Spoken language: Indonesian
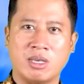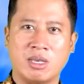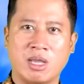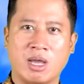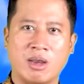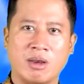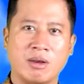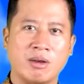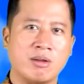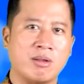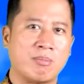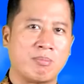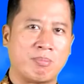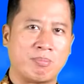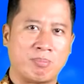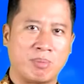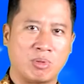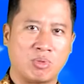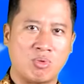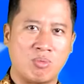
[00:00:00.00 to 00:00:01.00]
dan
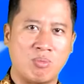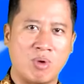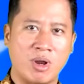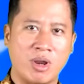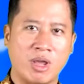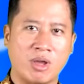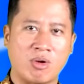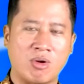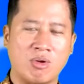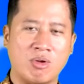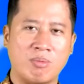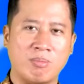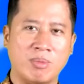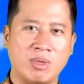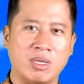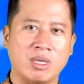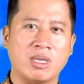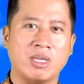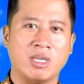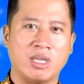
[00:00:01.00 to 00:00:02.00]
pertumbuhan
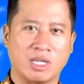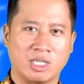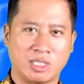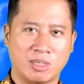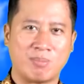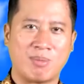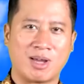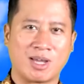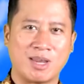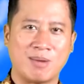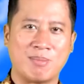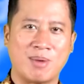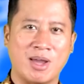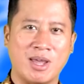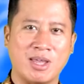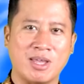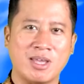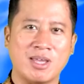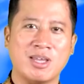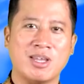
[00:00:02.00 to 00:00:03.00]
ekonomi yang semakin
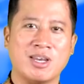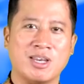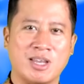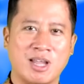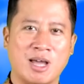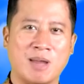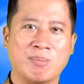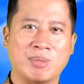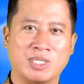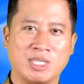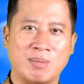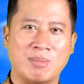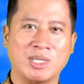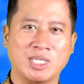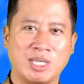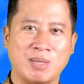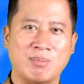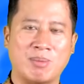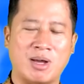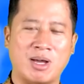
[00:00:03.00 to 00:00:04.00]
baik dengan
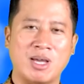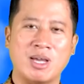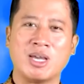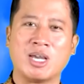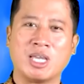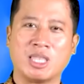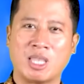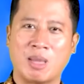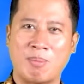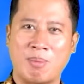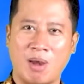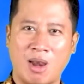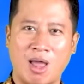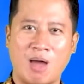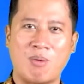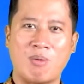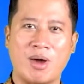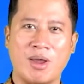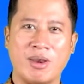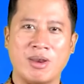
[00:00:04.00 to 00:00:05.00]
bersama-sama kita
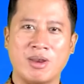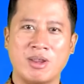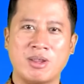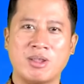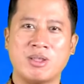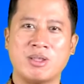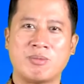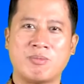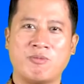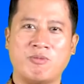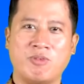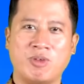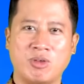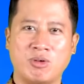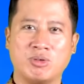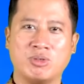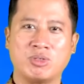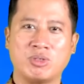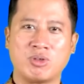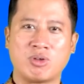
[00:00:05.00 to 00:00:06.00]
melawan
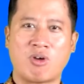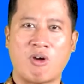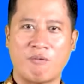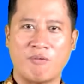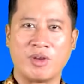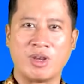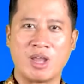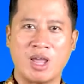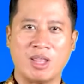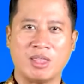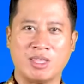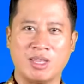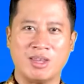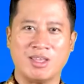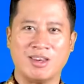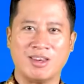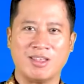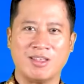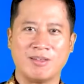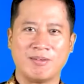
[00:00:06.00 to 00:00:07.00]
virus COVID-19
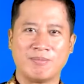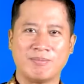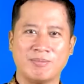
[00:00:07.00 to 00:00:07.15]
ini.